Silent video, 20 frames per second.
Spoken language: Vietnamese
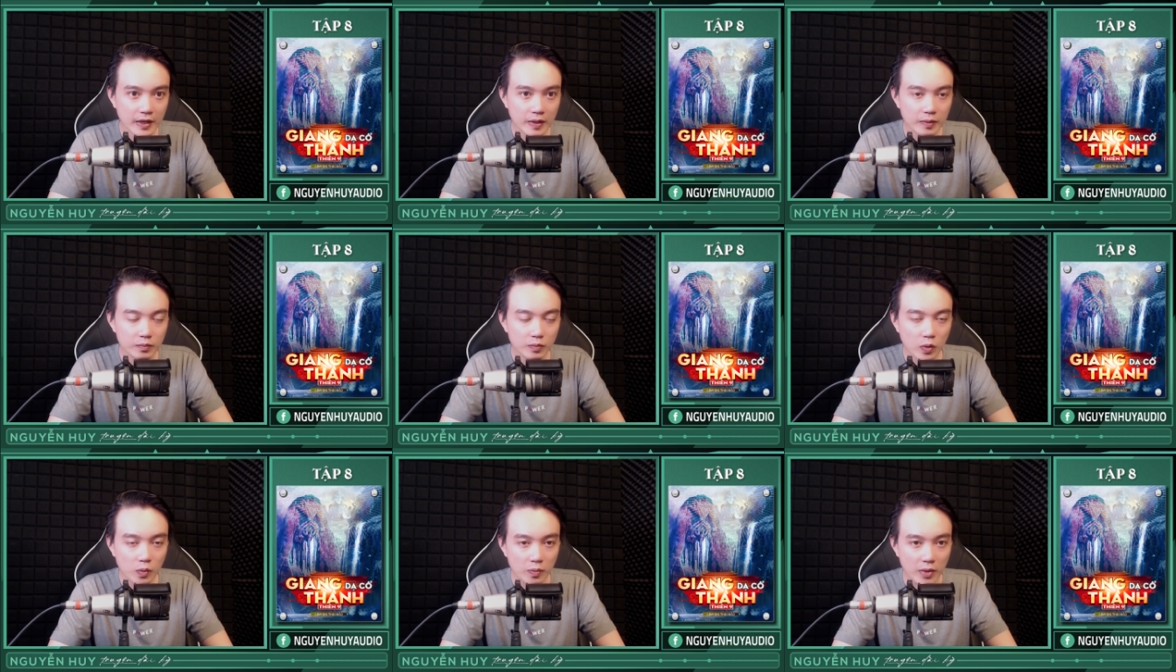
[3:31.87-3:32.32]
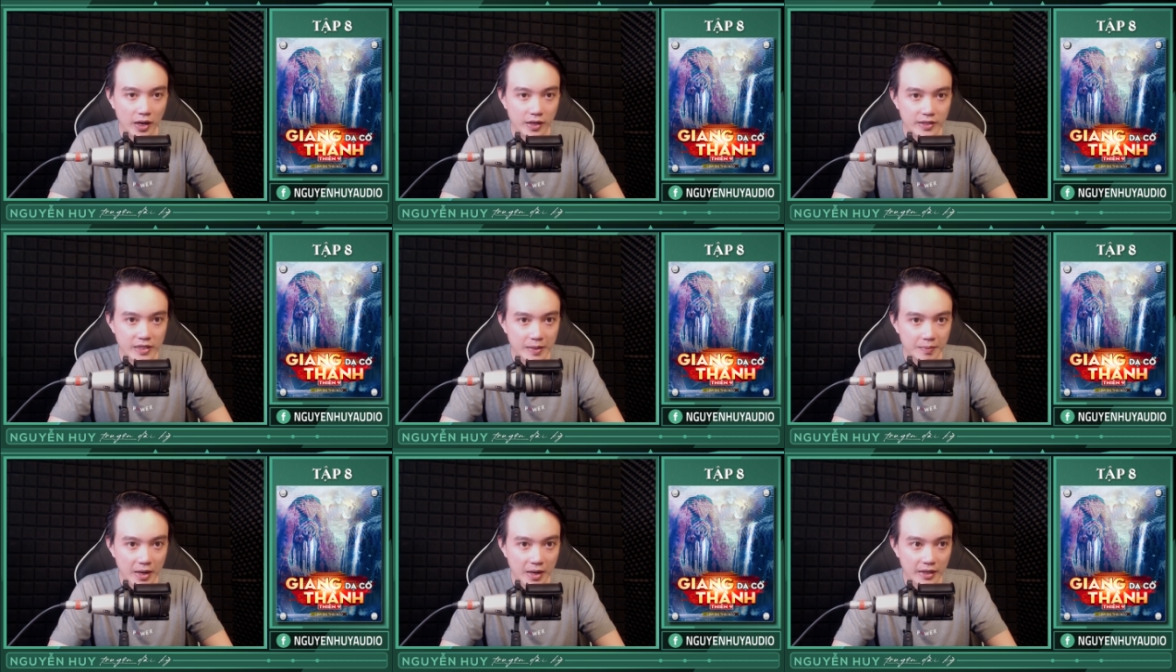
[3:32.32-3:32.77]
muốn mở
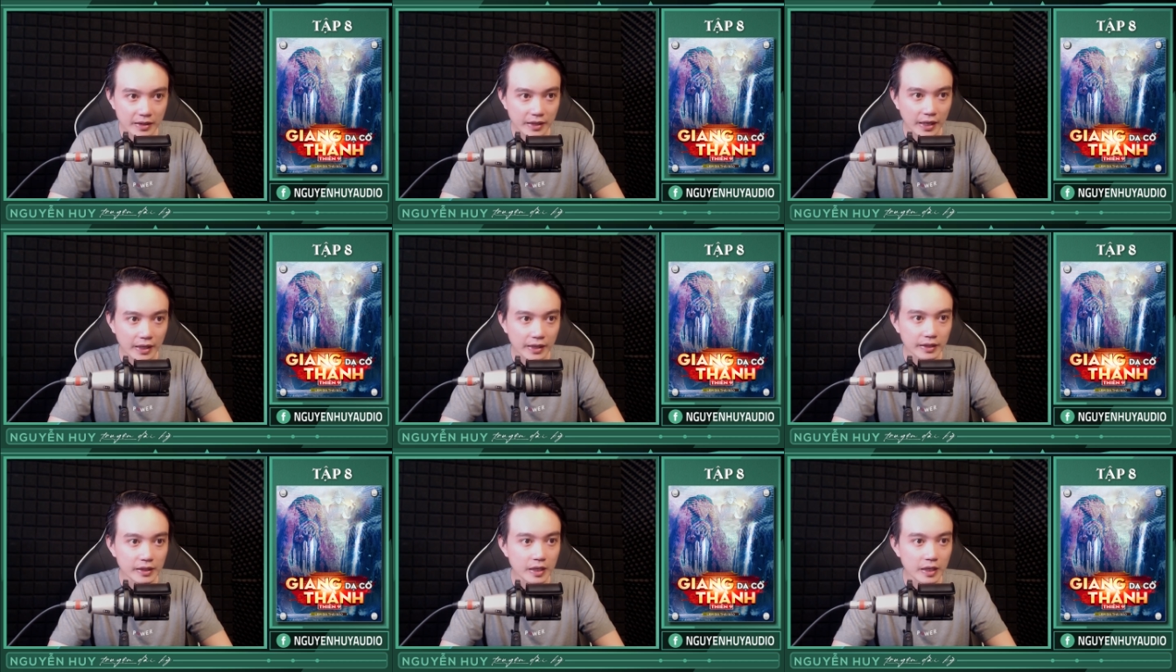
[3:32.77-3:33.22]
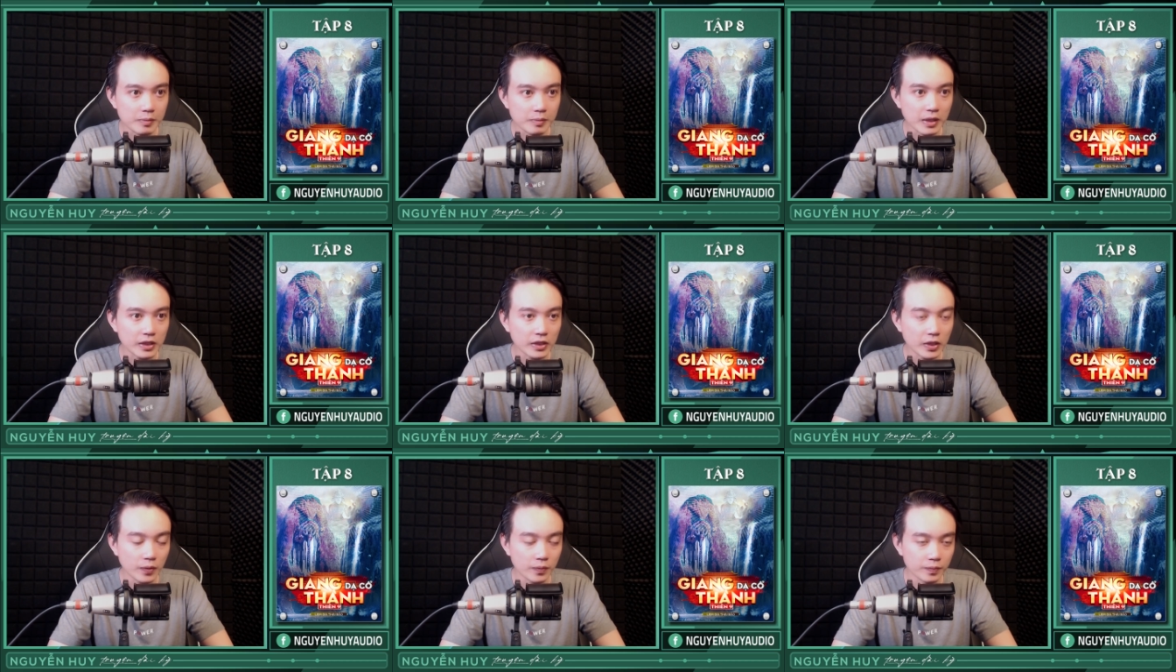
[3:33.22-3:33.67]
ra Ma Thành tìm anh
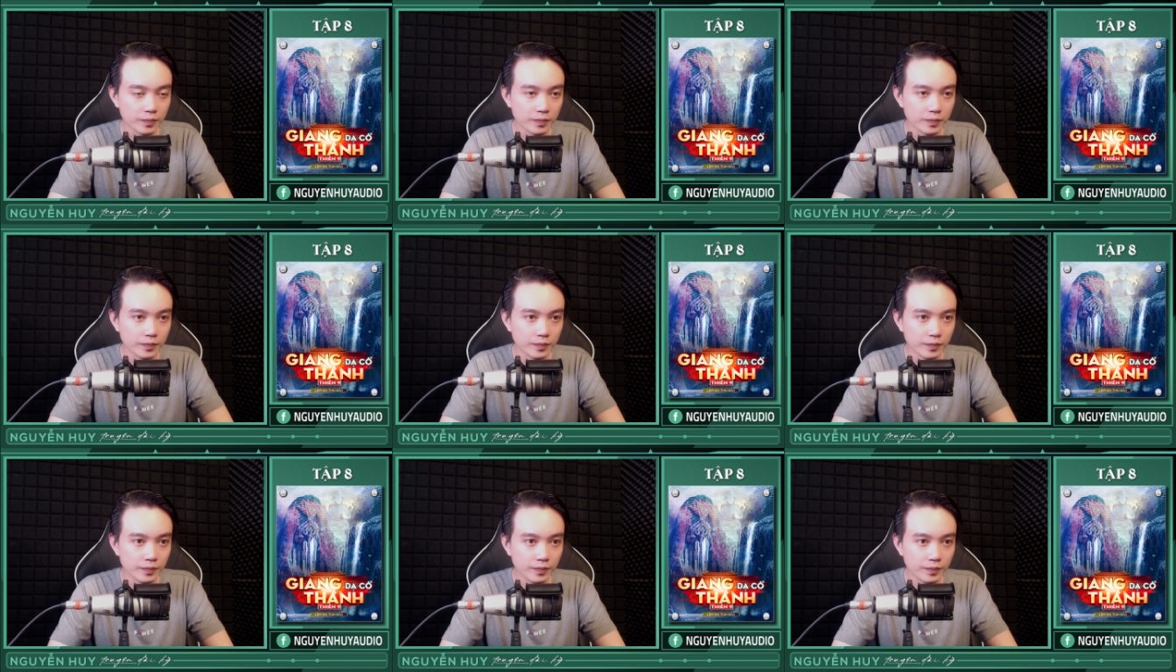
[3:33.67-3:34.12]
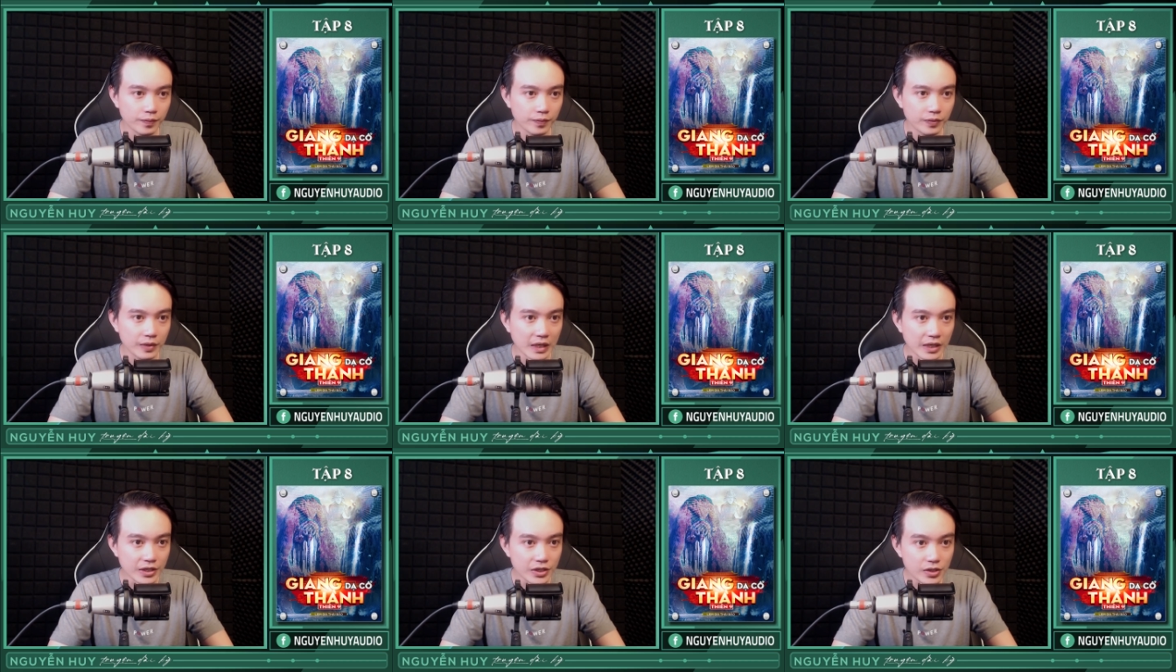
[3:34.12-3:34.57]
Thông
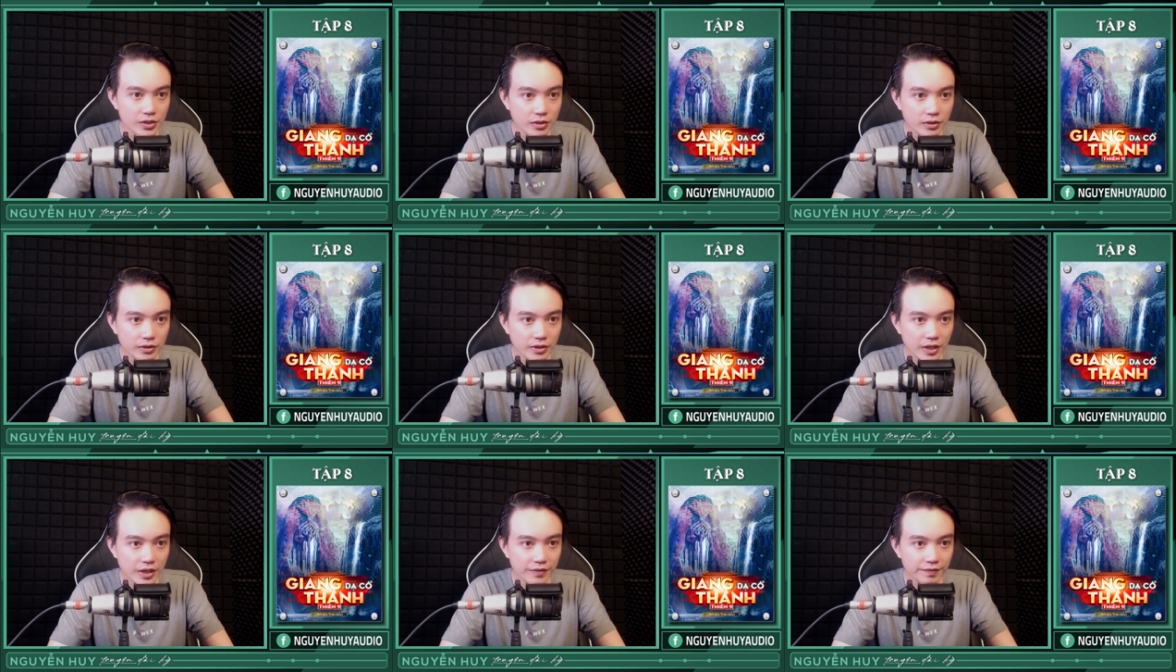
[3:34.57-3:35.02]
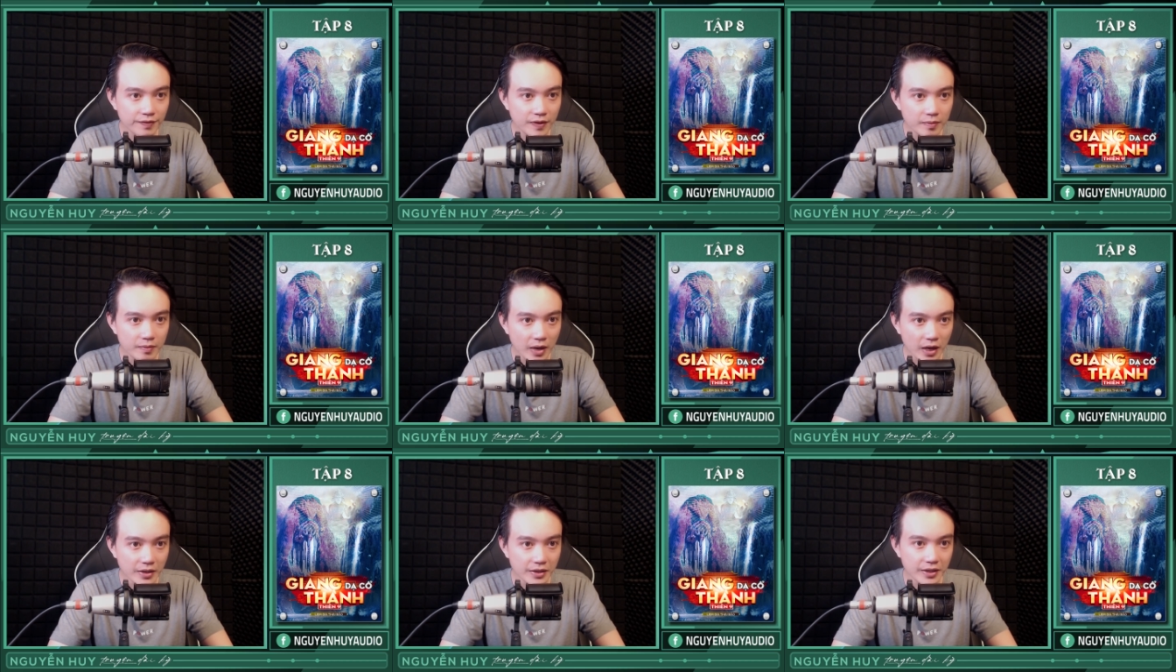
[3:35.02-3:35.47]
thì trước tiên phải
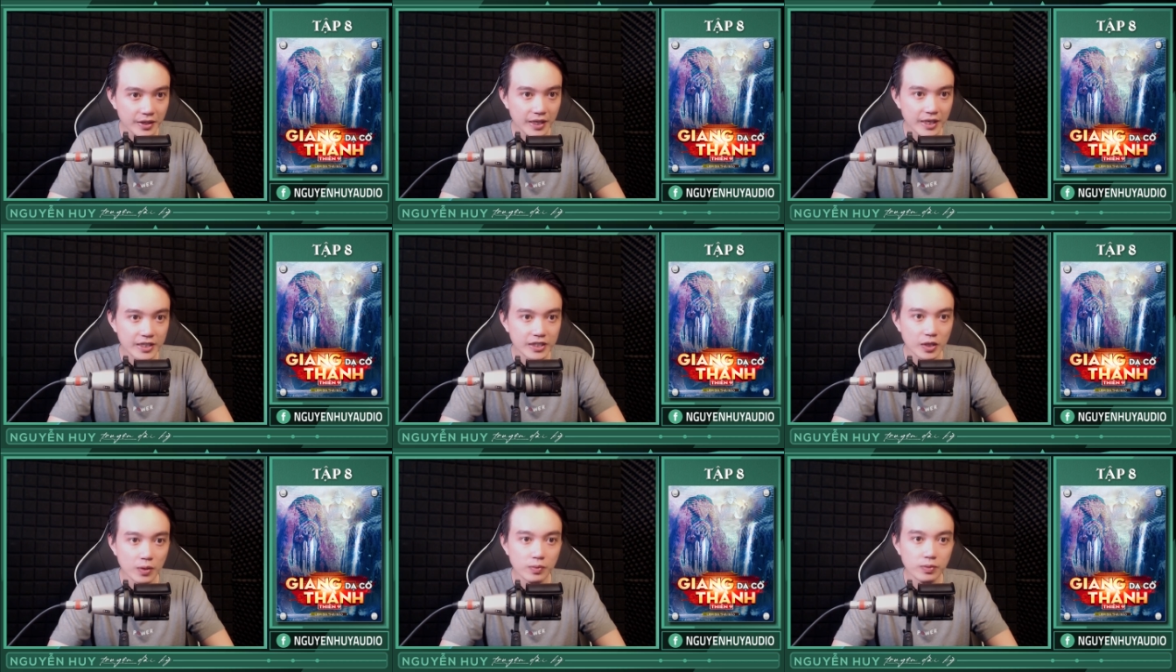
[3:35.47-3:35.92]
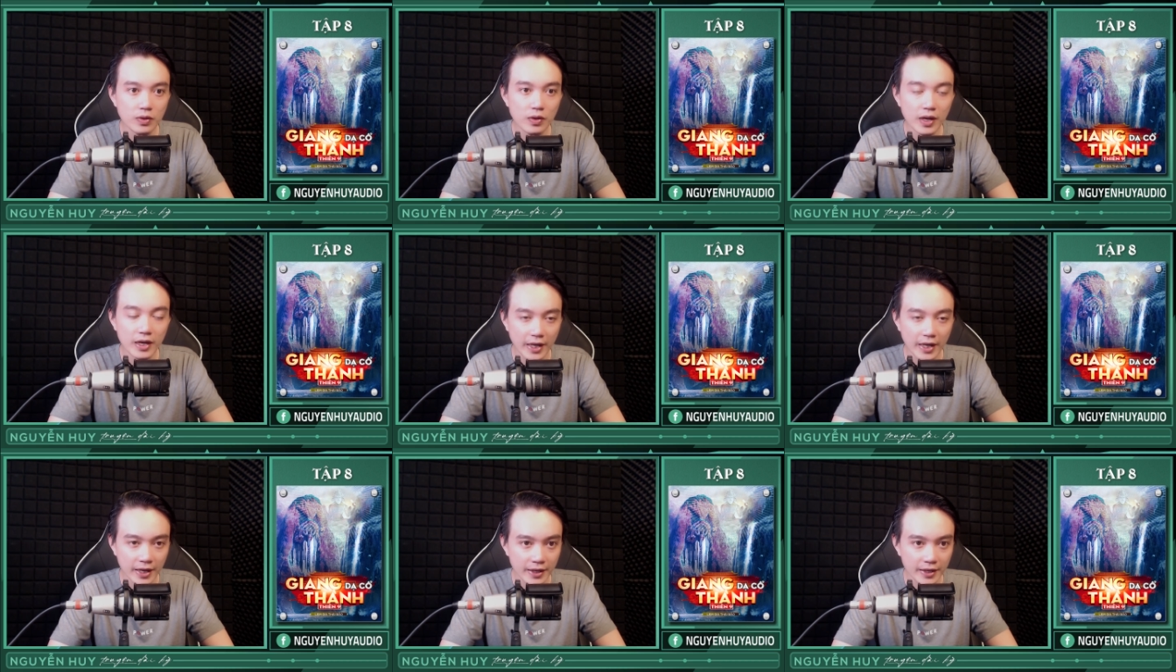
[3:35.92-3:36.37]
mở được cái trống đó cái
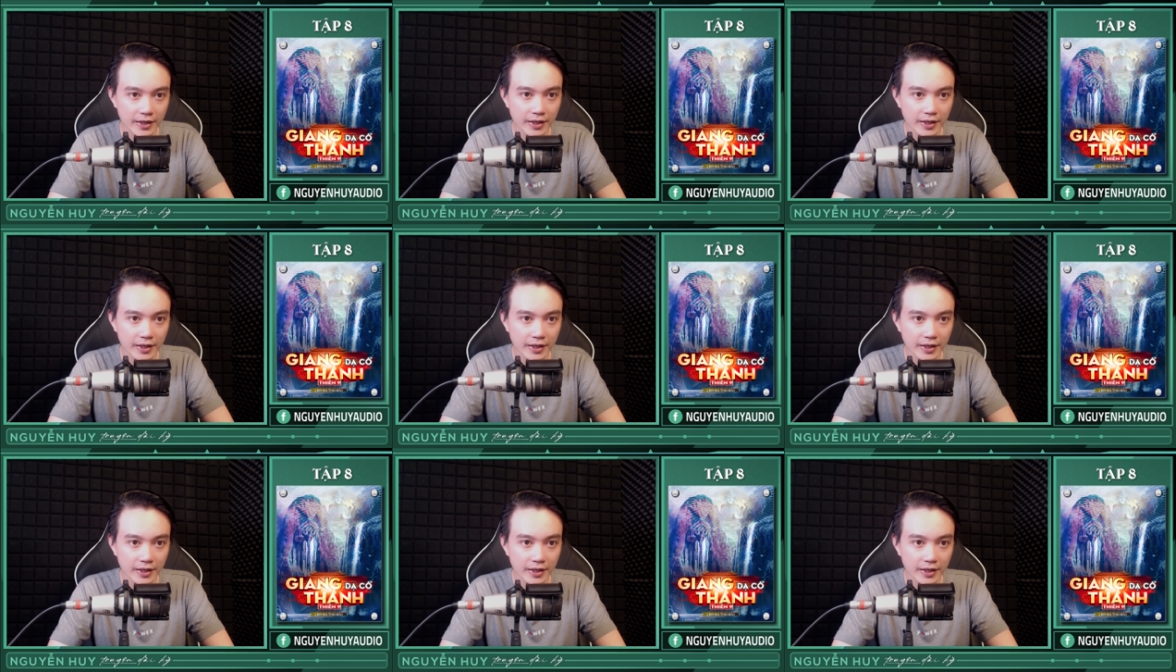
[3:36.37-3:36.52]
đã.